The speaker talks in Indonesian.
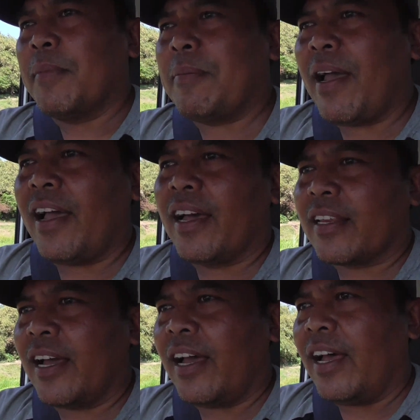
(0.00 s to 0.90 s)
memang
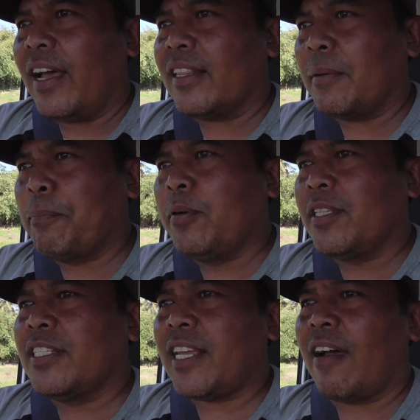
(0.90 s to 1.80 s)
harga tebu
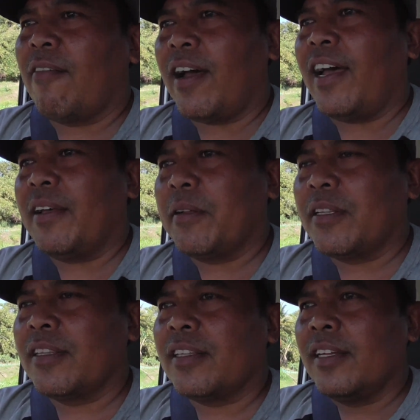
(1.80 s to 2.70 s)
di sawah
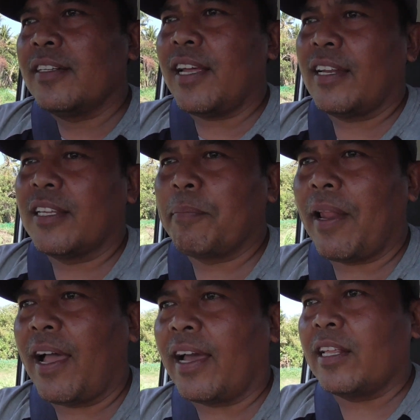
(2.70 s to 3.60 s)
dan di
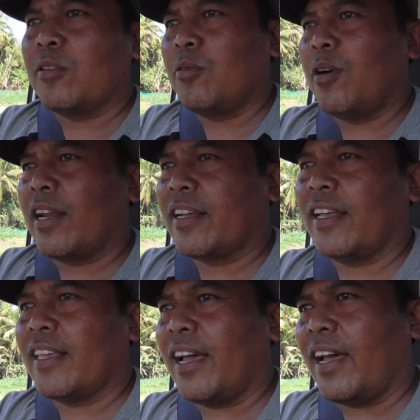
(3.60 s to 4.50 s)
pelanggan itu
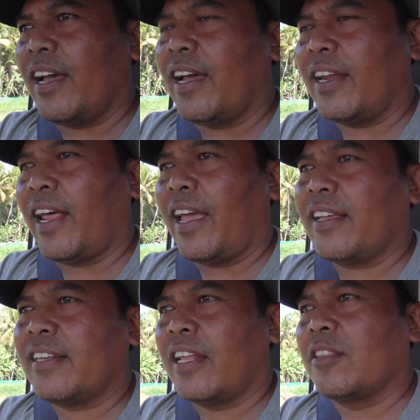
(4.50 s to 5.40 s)
harganya
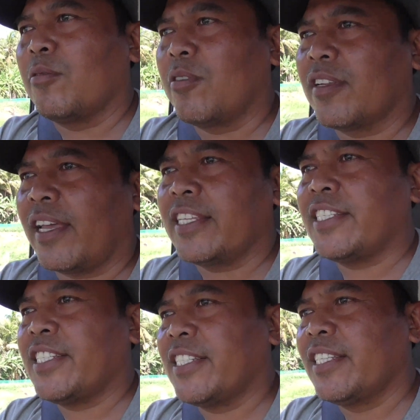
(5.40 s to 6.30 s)
naik dan turun
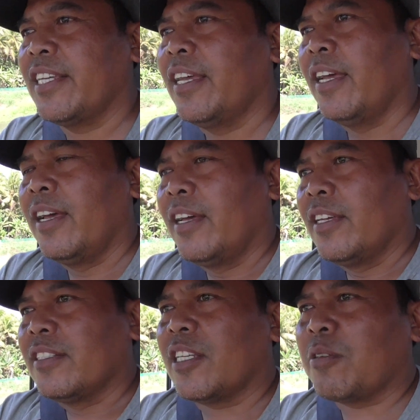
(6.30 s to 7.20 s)
guys
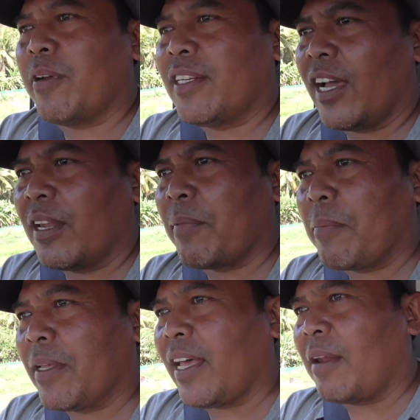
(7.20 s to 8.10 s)
sesuai dengan
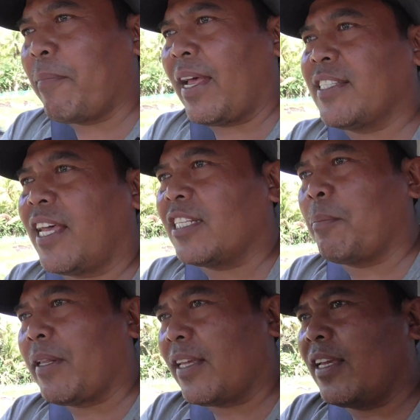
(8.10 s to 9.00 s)
permintaan pasar
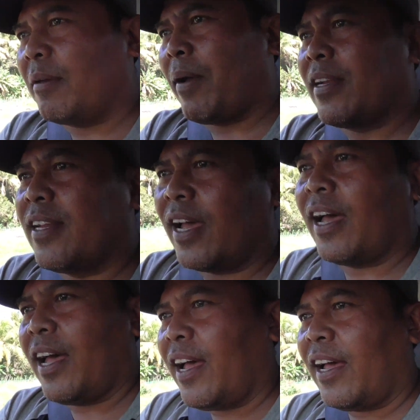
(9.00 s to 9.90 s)
seperti
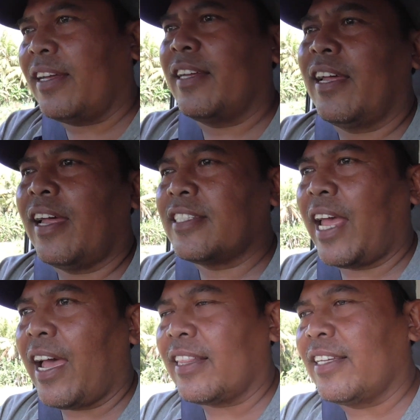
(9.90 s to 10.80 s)
pada
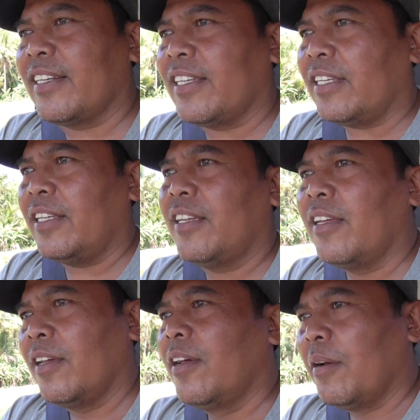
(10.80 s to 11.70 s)
saat ini
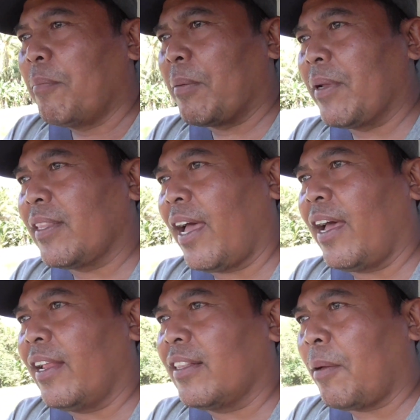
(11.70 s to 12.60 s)

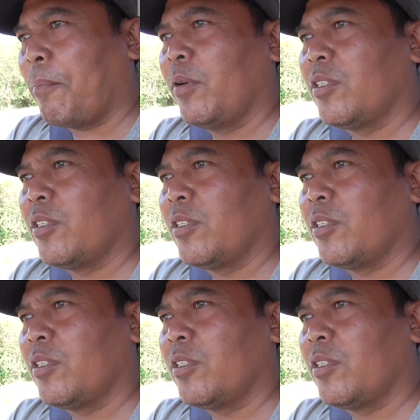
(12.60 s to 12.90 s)
permintaan tebu